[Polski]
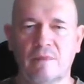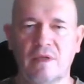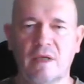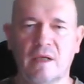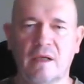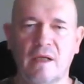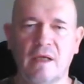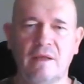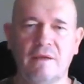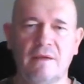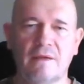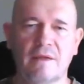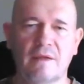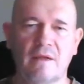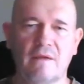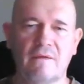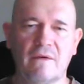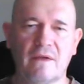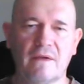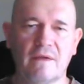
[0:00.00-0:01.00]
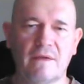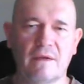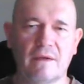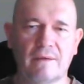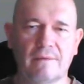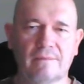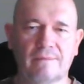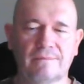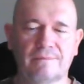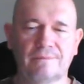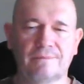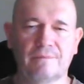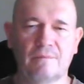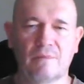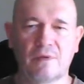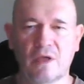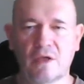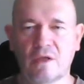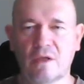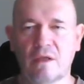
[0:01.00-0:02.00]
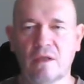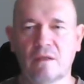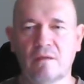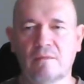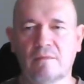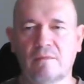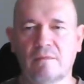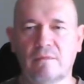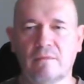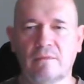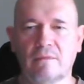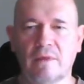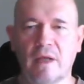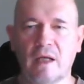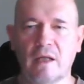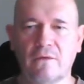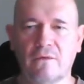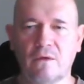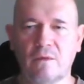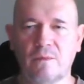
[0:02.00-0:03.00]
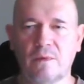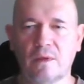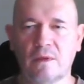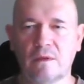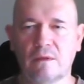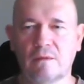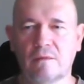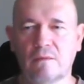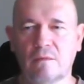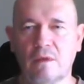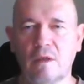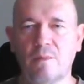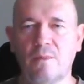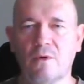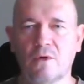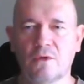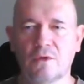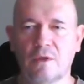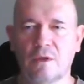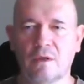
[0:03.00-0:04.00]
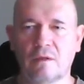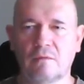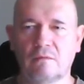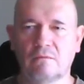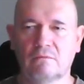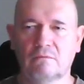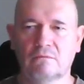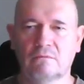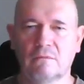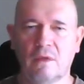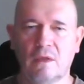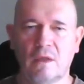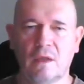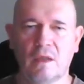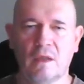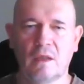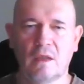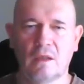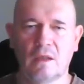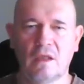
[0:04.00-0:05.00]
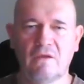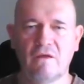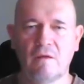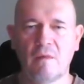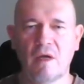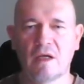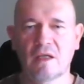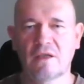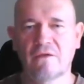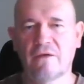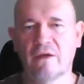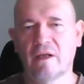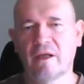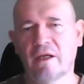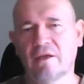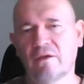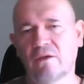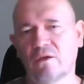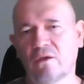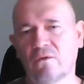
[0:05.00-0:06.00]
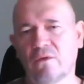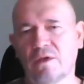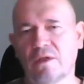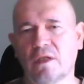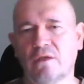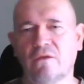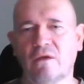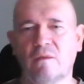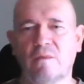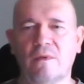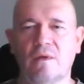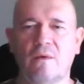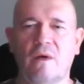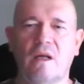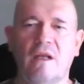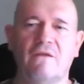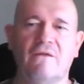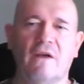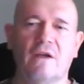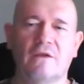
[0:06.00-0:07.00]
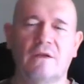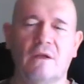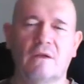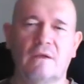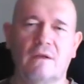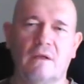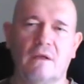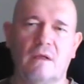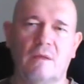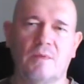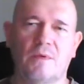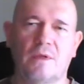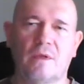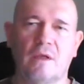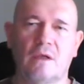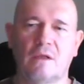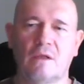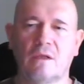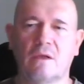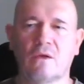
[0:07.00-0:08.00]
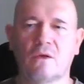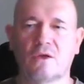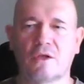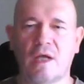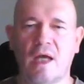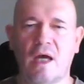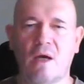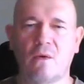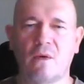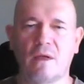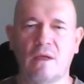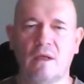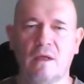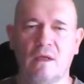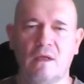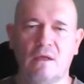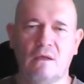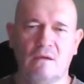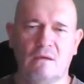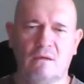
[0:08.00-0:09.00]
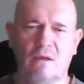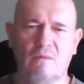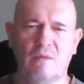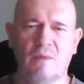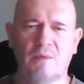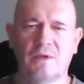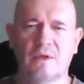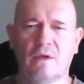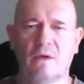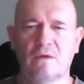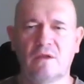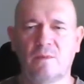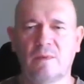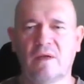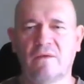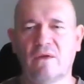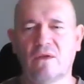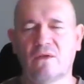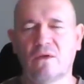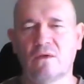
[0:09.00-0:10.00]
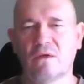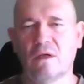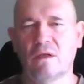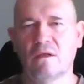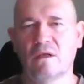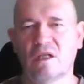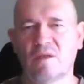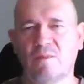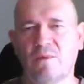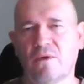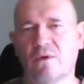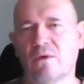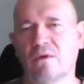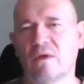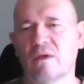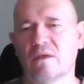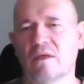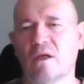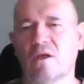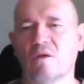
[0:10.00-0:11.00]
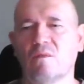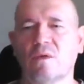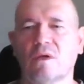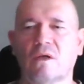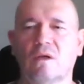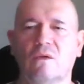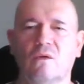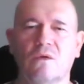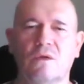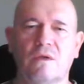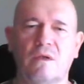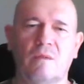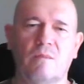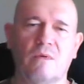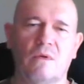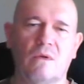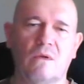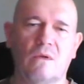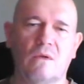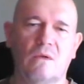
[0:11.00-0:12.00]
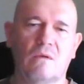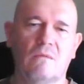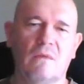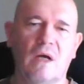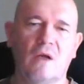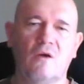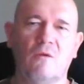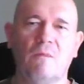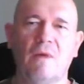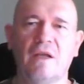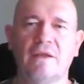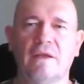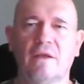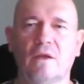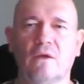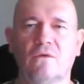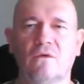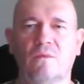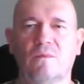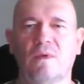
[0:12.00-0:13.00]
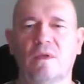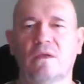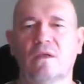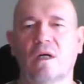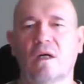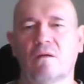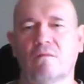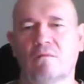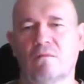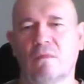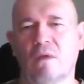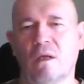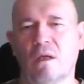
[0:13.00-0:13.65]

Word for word: Przeklęty Sylwester. Przyszli, dali wypić i poszli. Nie wiem jak zwykle kto to właściwie był, ale ważne, że przynieśli gorzałę. Do mnie przychodzi prawie codziennie sporo nieznajomych ludzi, bo mają metę do wypicia.